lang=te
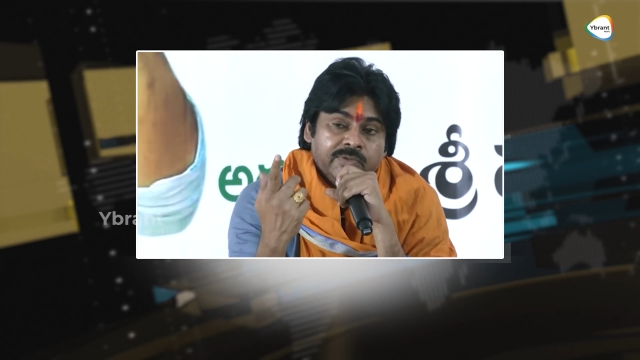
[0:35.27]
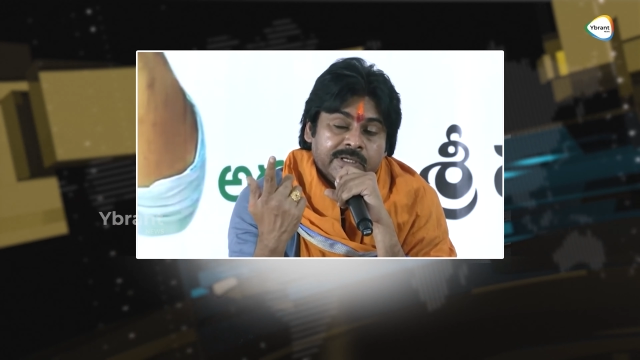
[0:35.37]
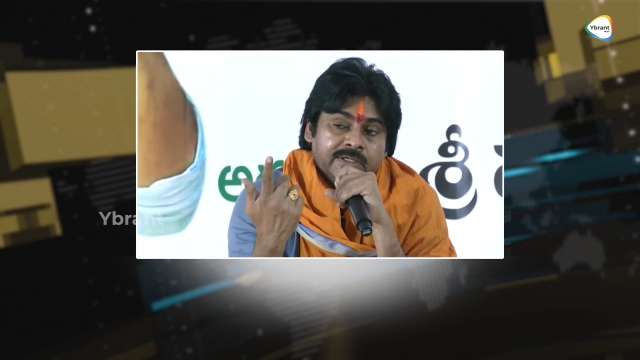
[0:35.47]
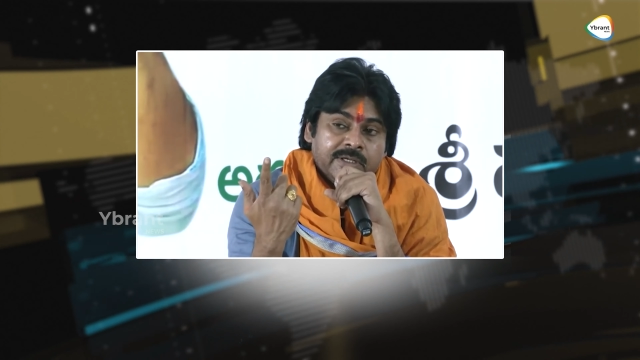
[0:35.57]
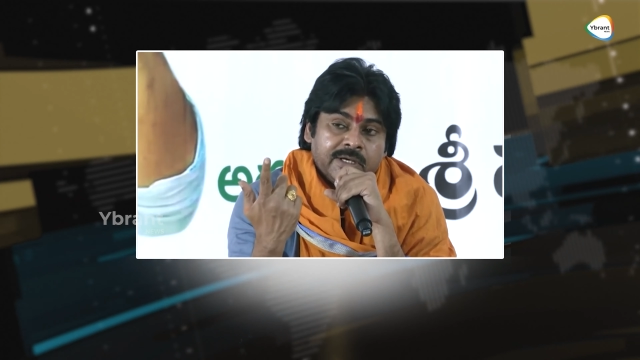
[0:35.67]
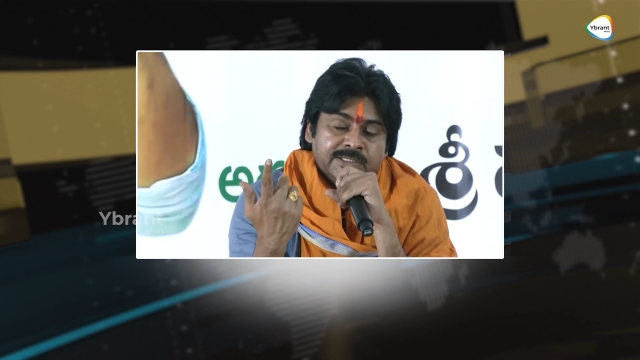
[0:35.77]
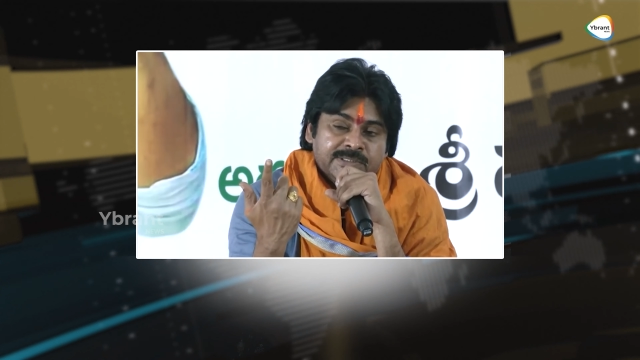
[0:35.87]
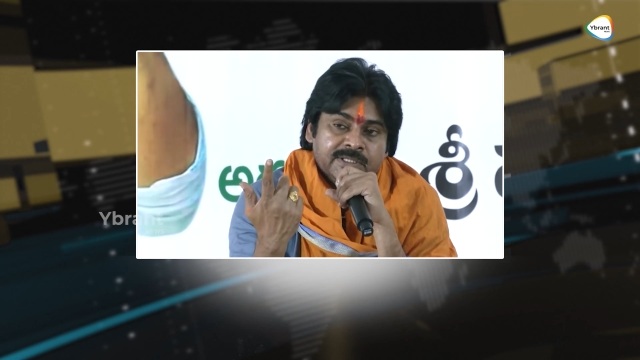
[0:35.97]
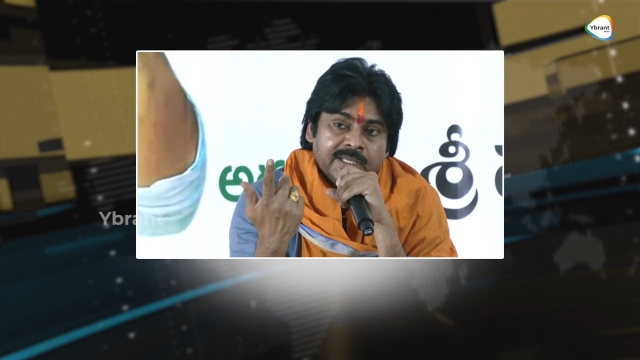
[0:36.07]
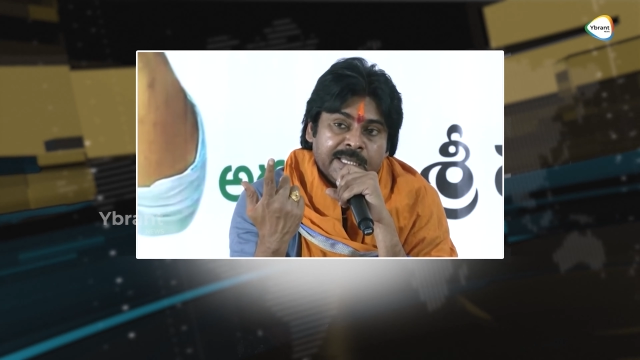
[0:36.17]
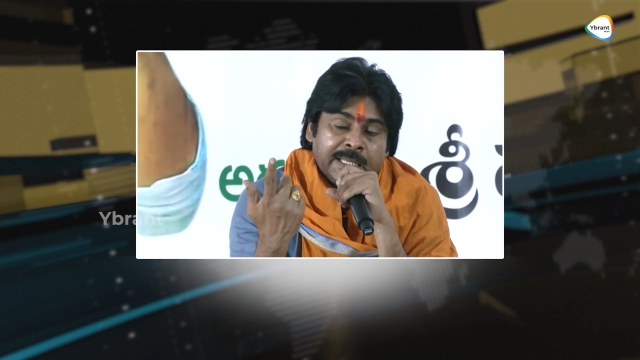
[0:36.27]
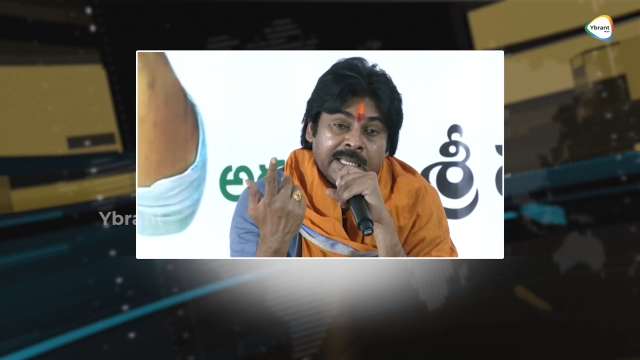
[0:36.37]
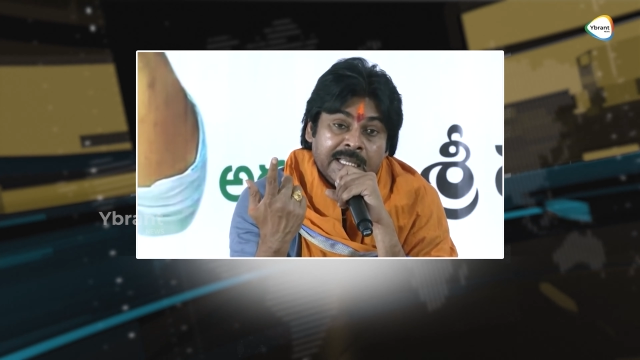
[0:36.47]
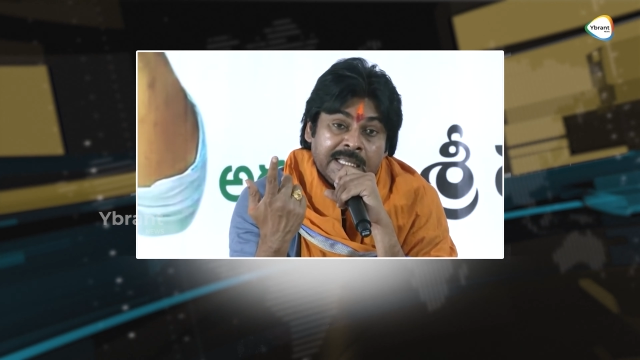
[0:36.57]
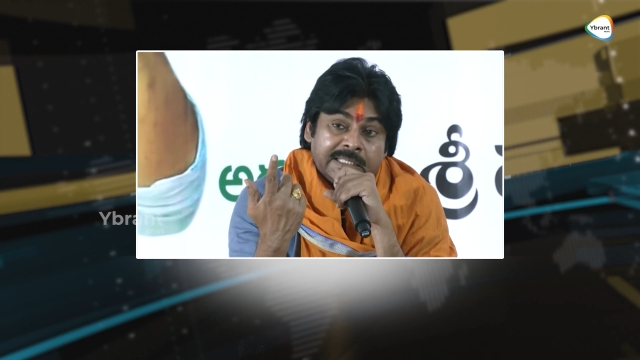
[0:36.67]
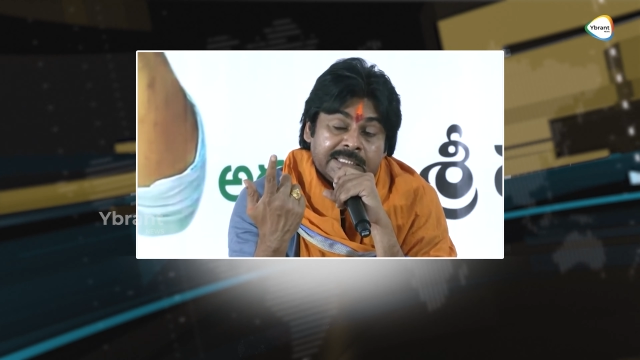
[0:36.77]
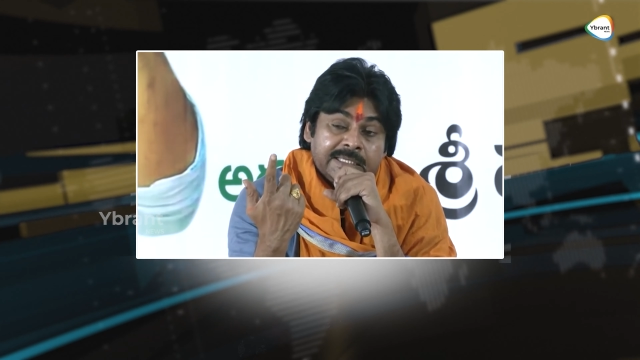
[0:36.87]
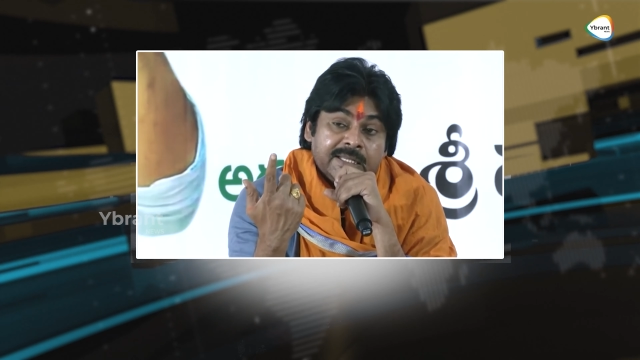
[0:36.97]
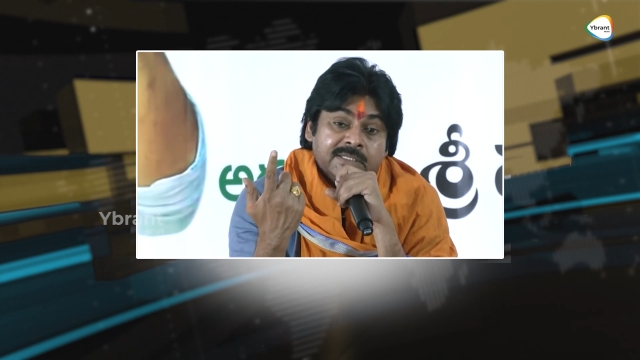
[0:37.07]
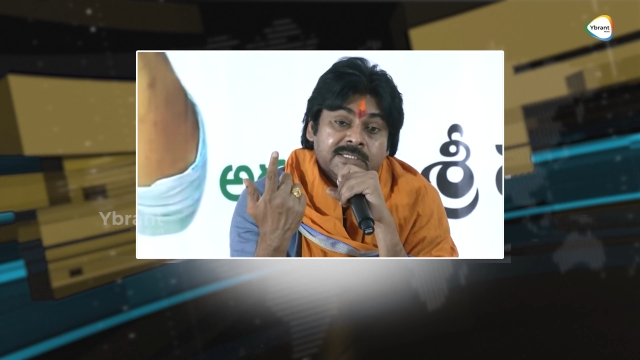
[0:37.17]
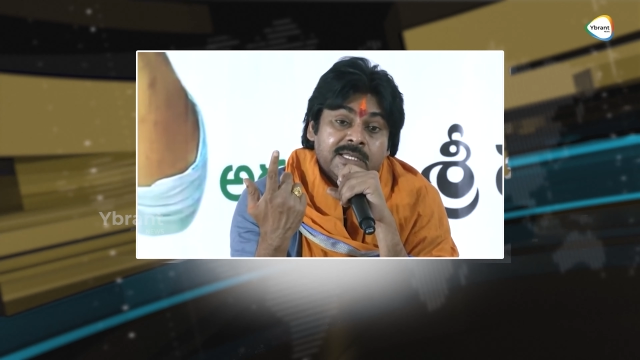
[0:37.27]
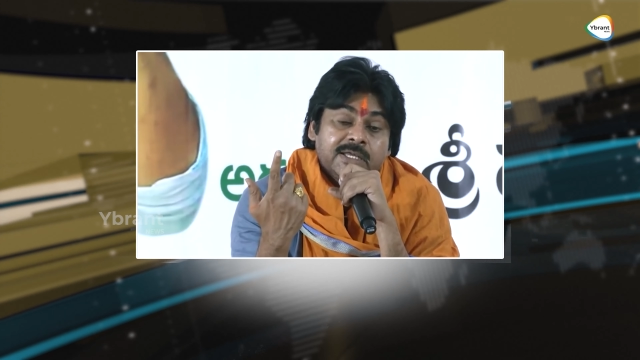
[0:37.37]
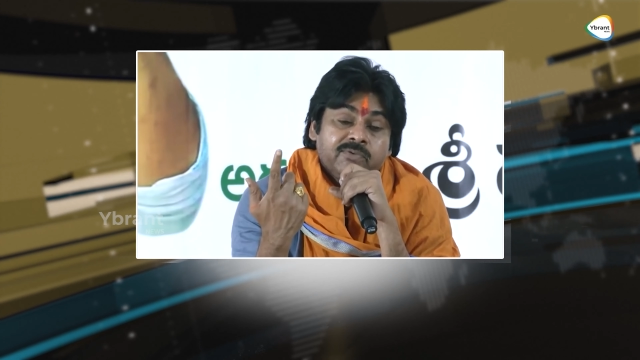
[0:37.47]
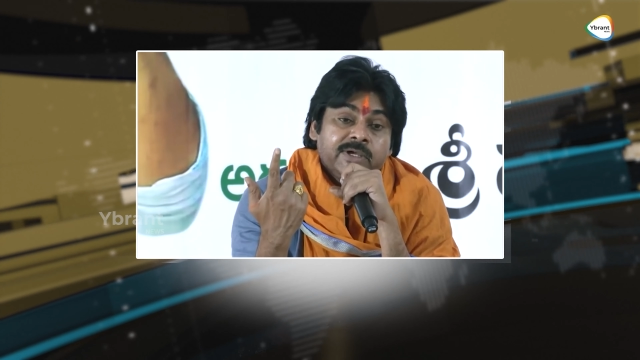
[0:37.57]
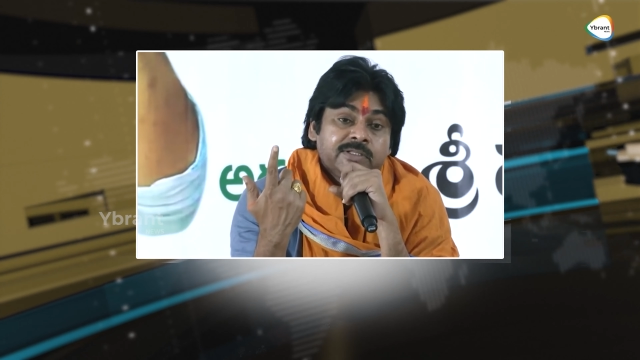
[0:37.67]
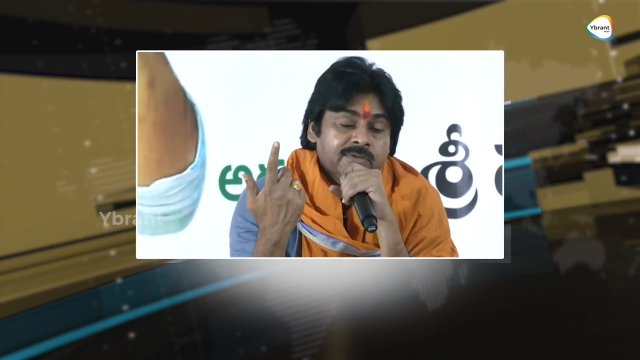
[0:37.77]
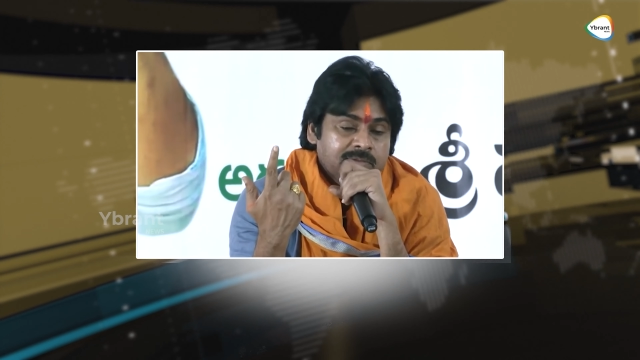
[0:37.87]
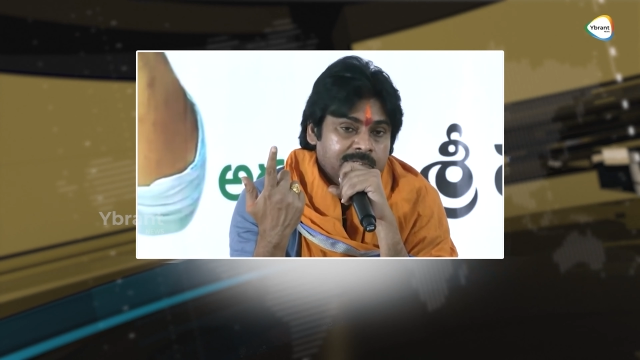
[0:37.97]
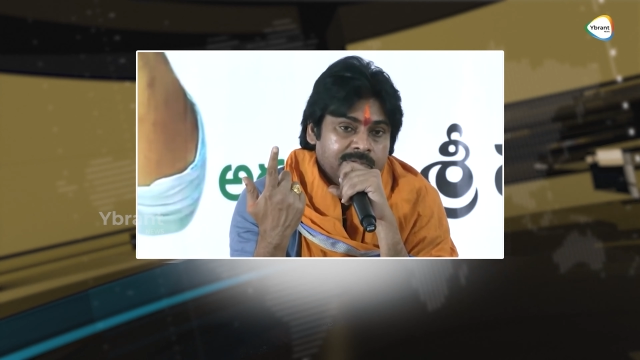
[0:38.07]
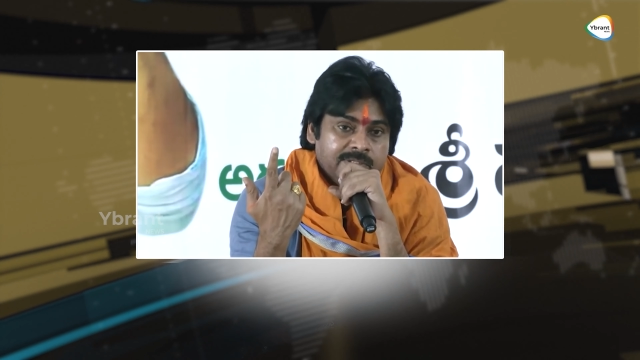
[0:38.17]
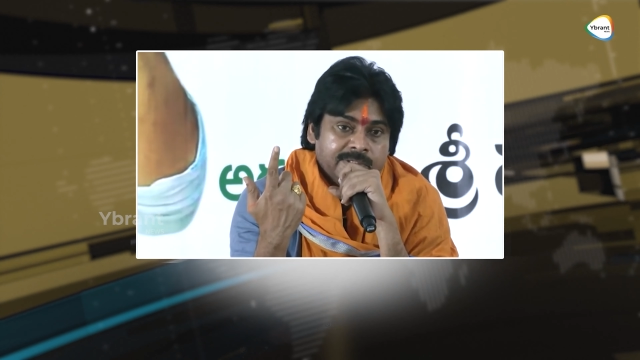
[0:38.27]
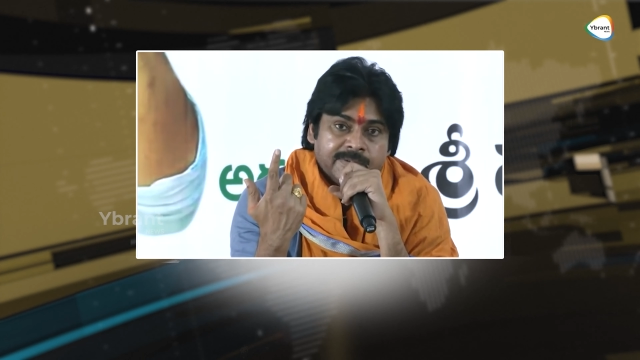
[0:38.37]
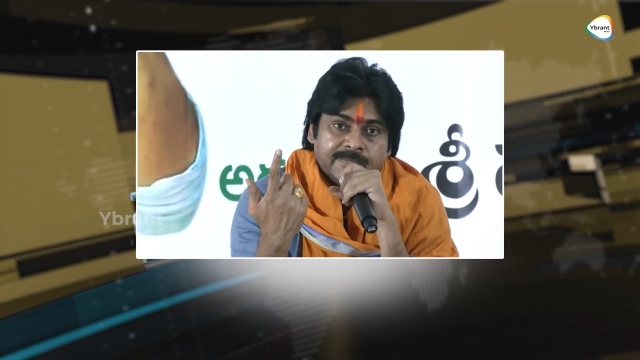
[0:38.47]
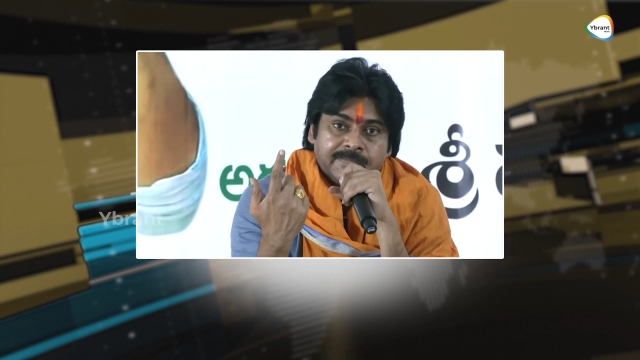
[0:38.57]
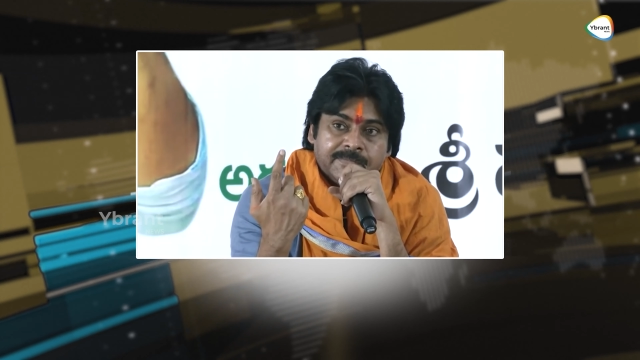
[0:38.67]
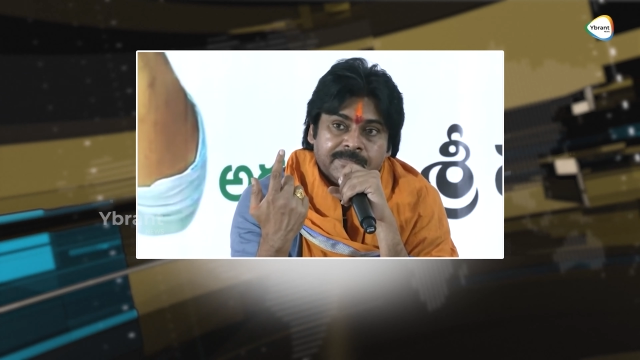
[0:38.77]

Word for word: కొన్ని కారణాలతో జీహెచ్ఎంసీ ఎన్నికల బరి నుంచి తప్పుకున్నామని